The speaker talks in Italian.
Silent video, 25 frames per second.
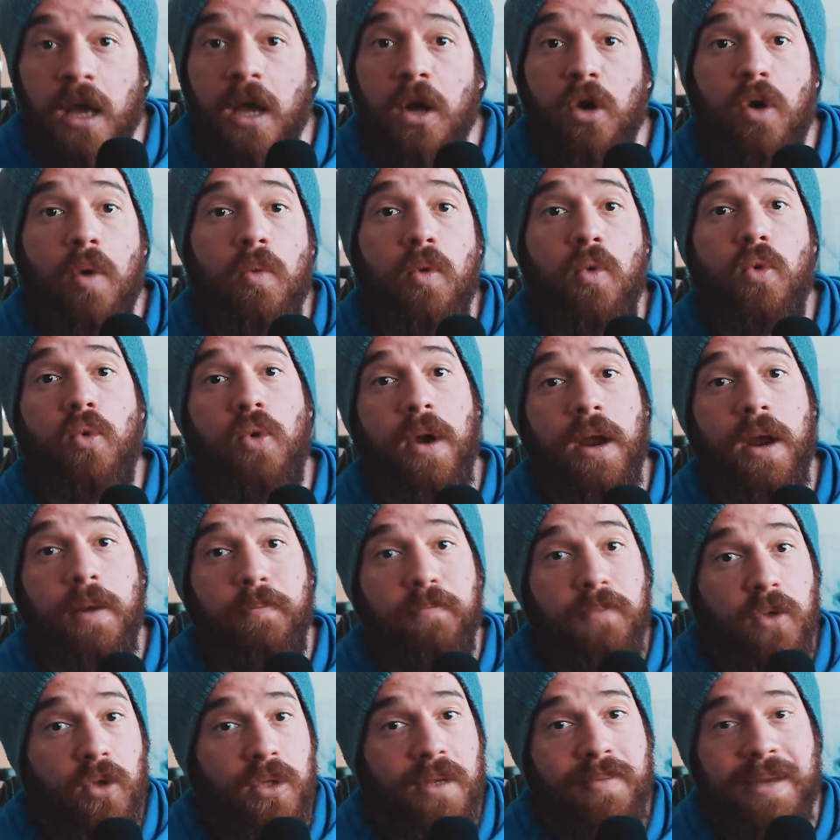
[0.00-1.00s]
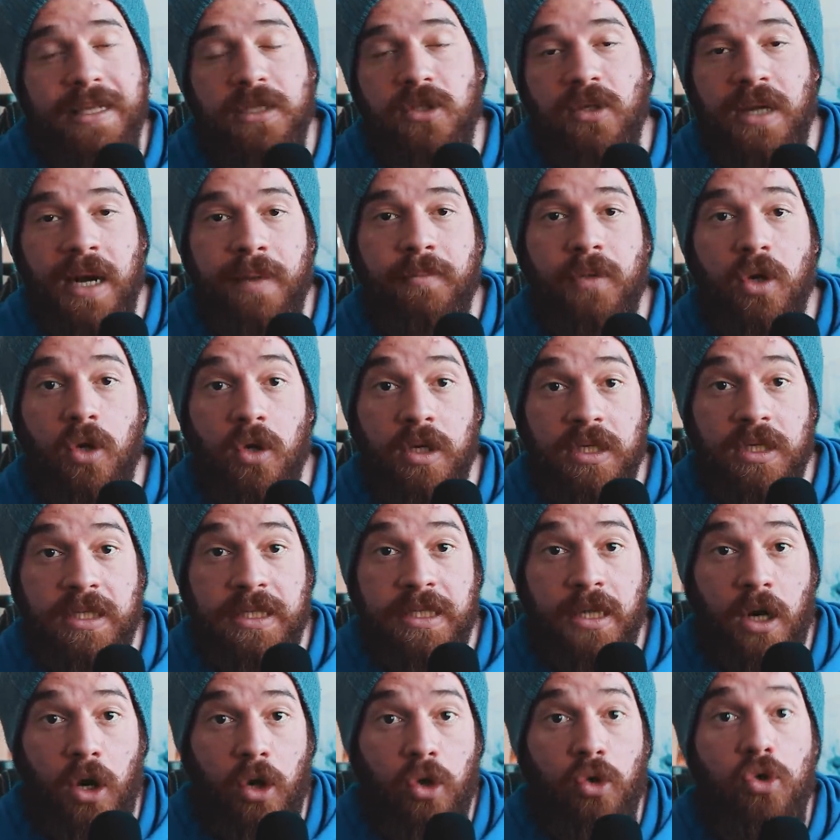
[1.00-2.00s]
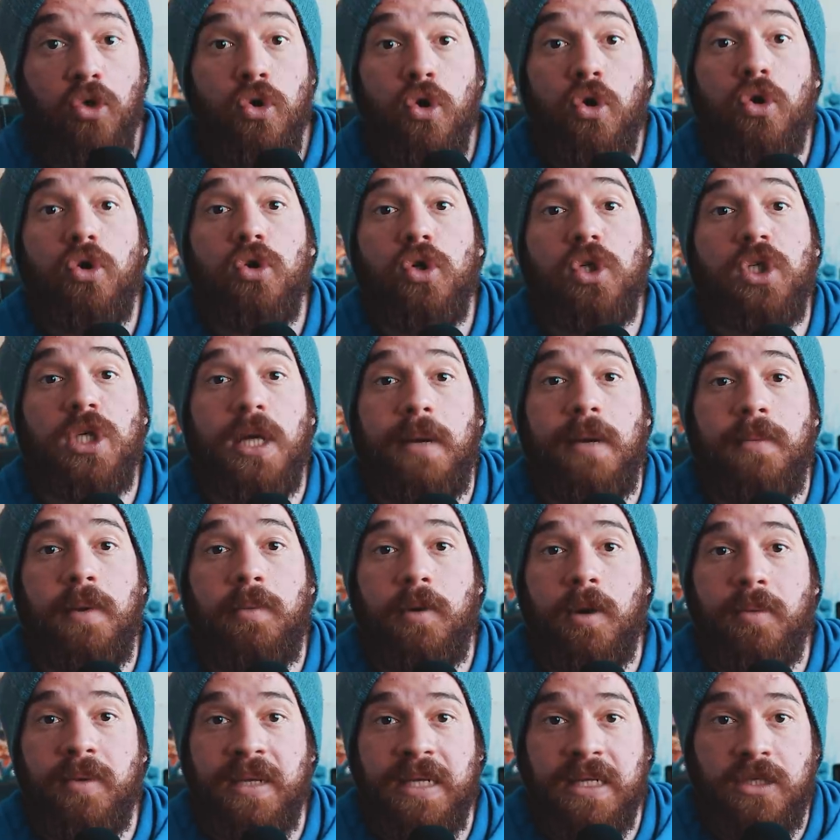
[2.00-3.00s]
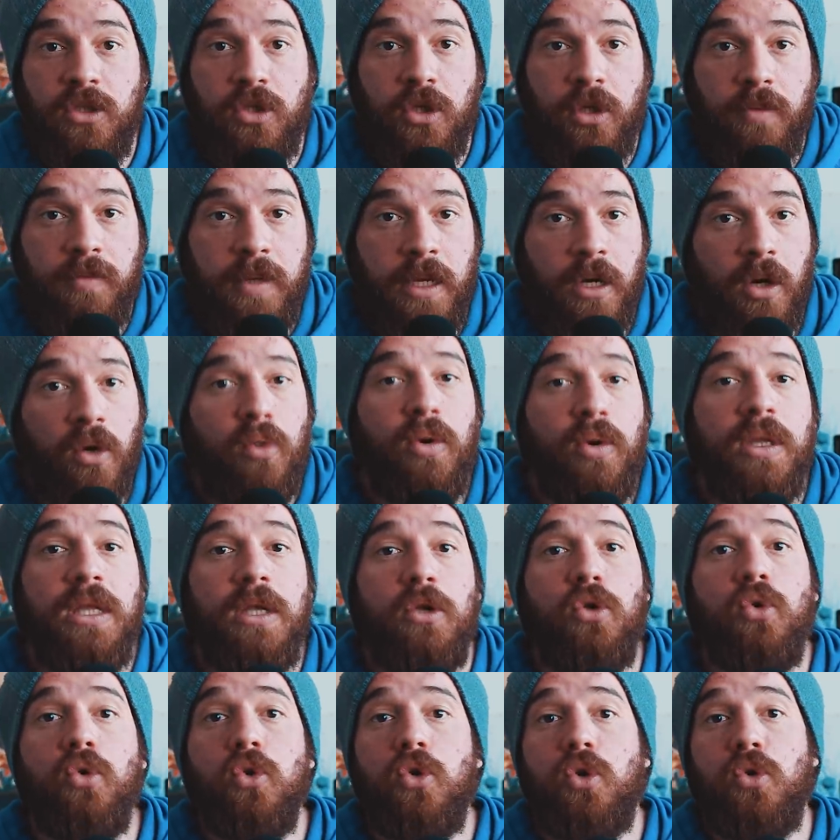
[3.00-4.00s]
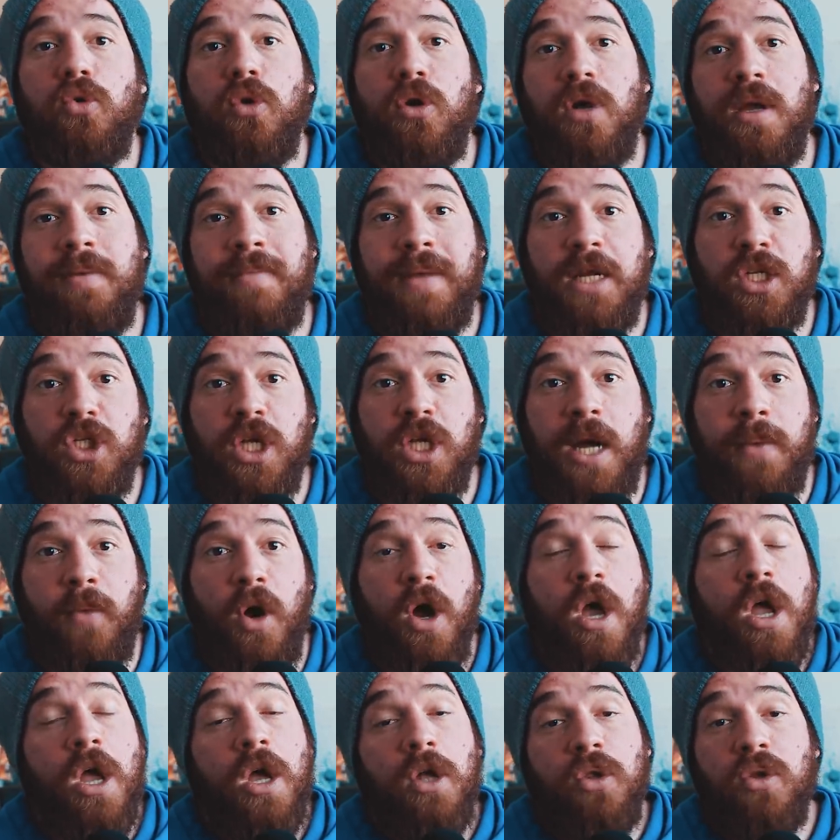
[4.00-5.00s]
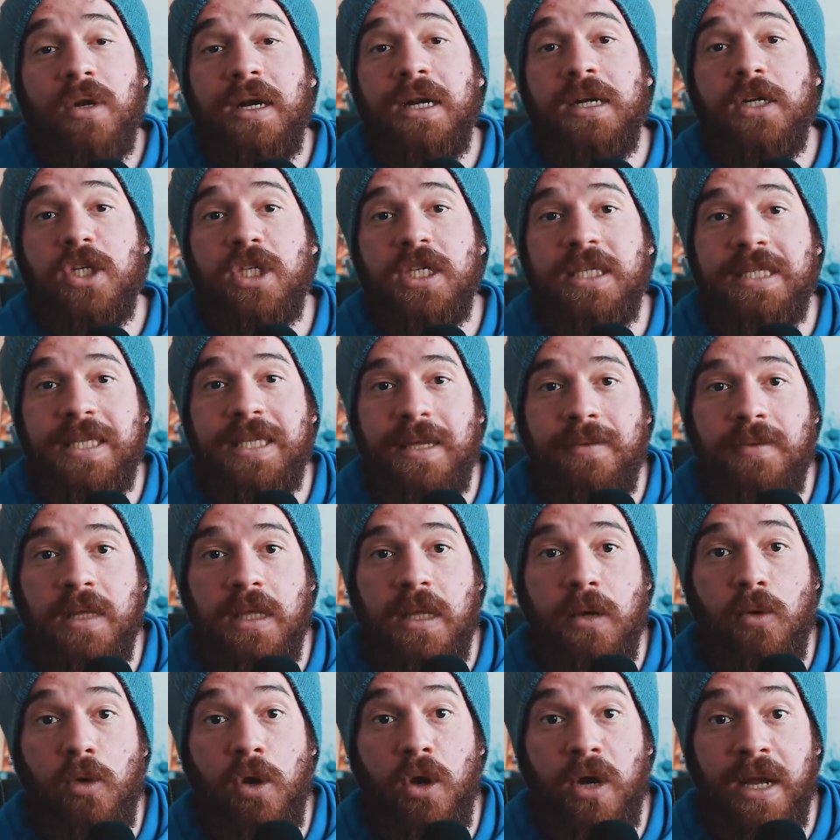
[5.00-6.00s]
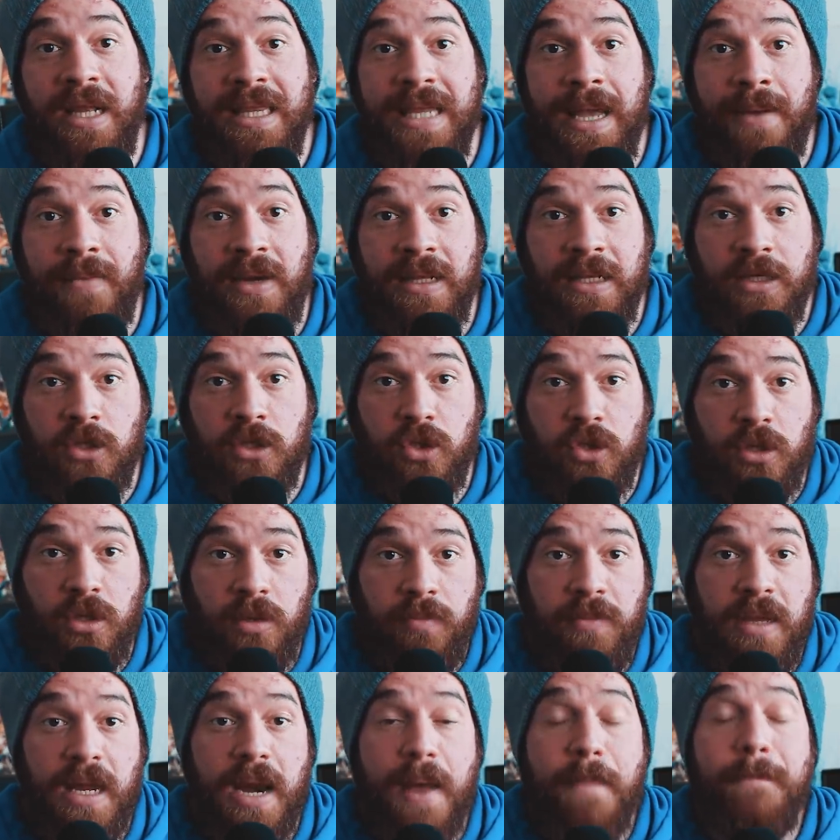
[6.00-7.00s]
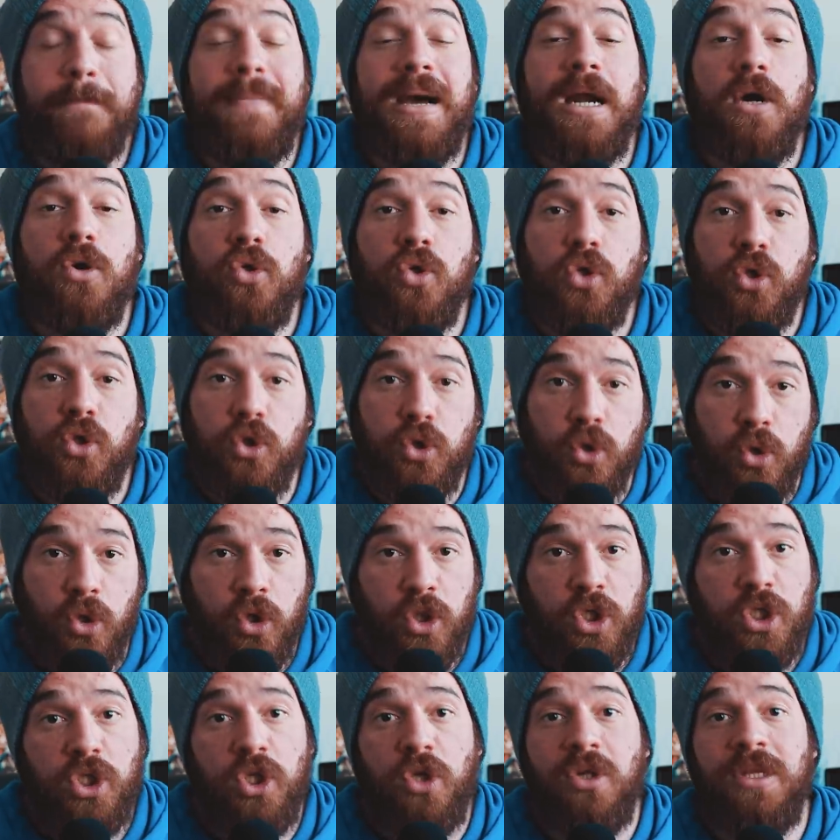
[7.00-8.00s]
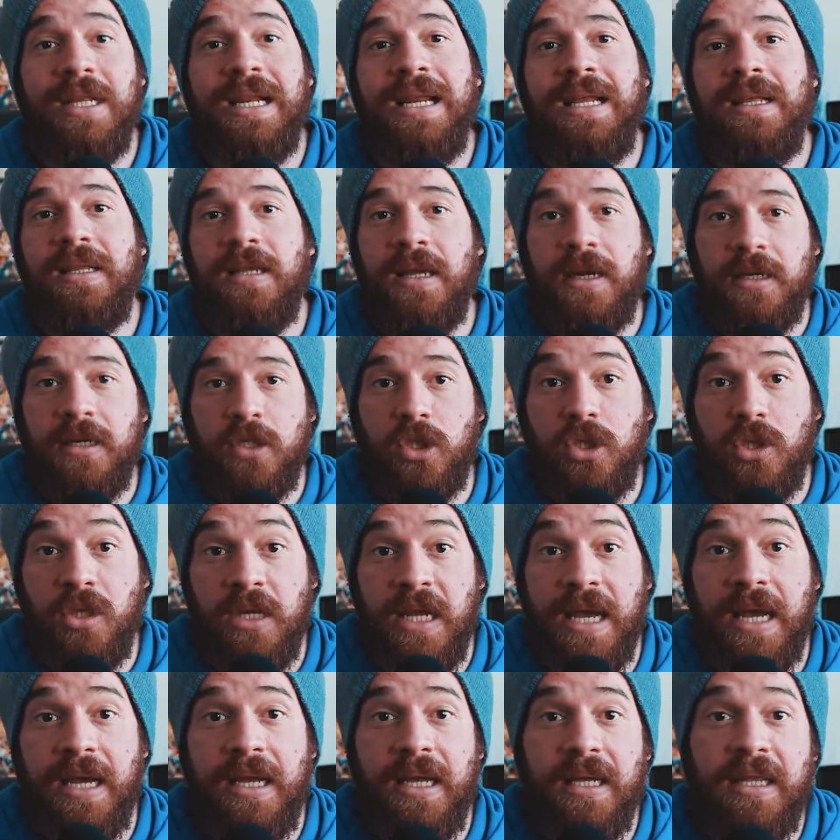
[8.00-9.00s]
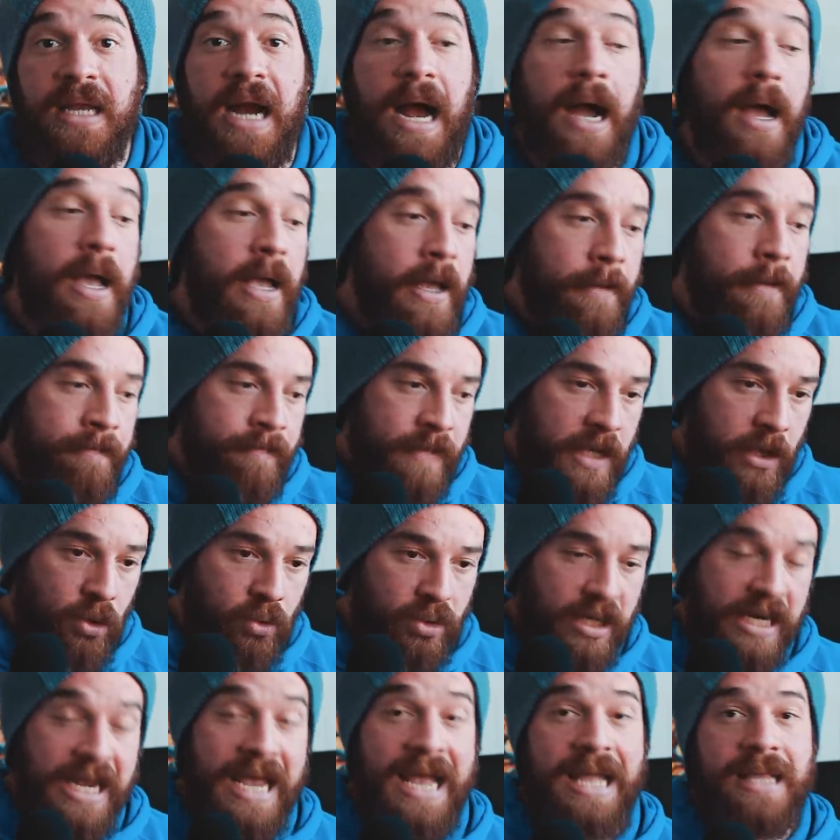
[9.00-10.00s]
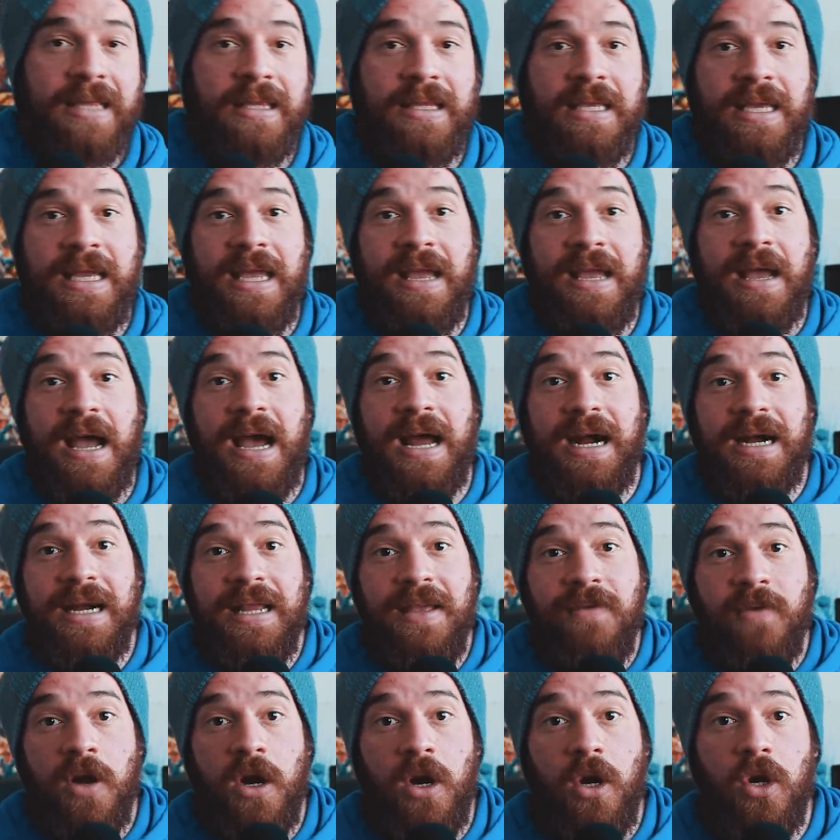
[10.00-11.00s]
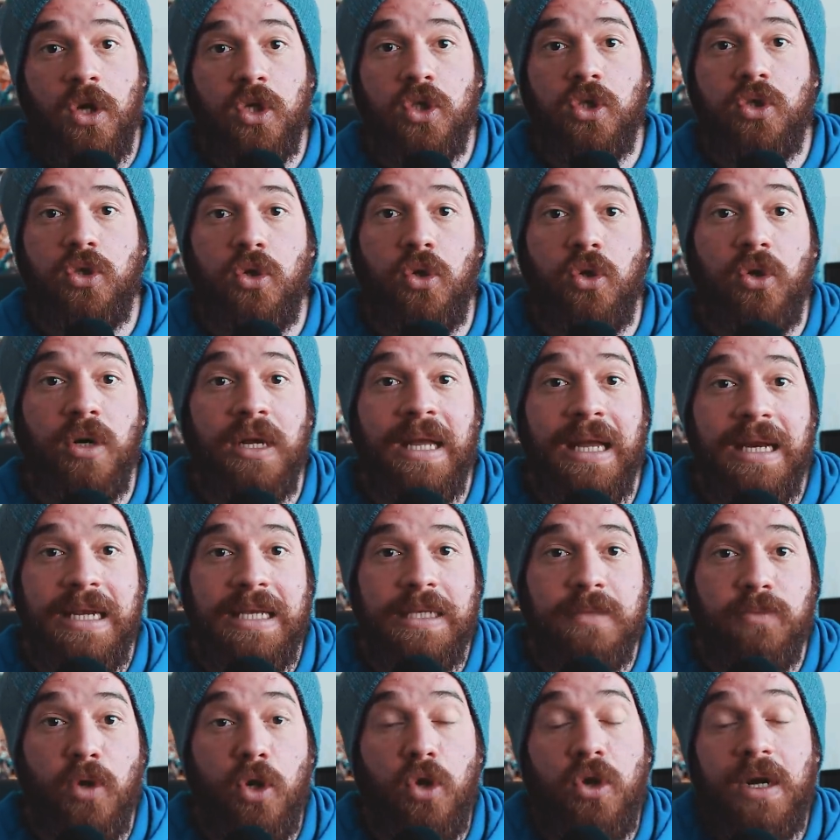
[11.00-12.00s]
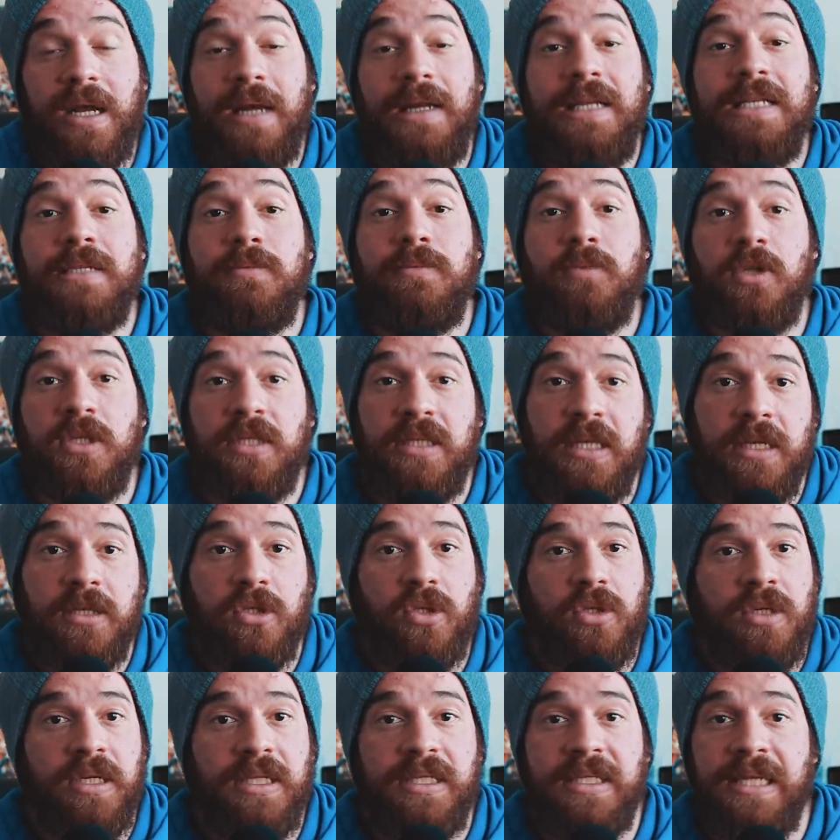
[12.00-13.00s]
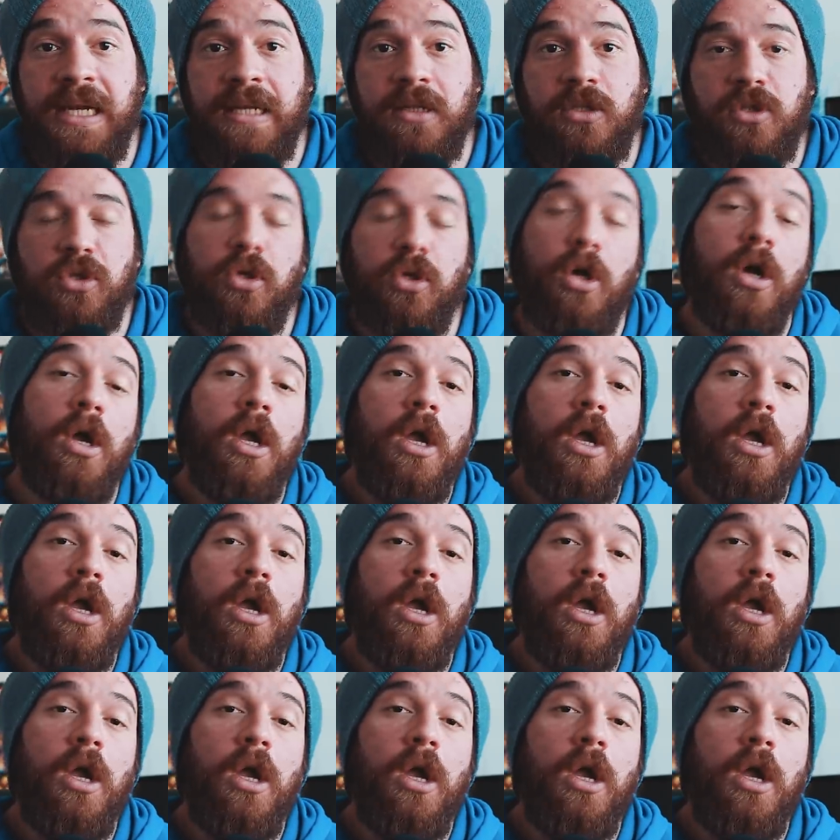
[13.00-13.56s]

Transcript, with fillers: comunque più di mezzo grammo di colesterolo non riusciamo proprio ad assorbirlo, quindi tutto quello che mangiamo non è necessariamente quello che andiamo ad assorbire, ma non solo, ci sono delle interazioni anche tra i nutrienti che arrivano nel nostro organismo e l'organismo stesso, nel senso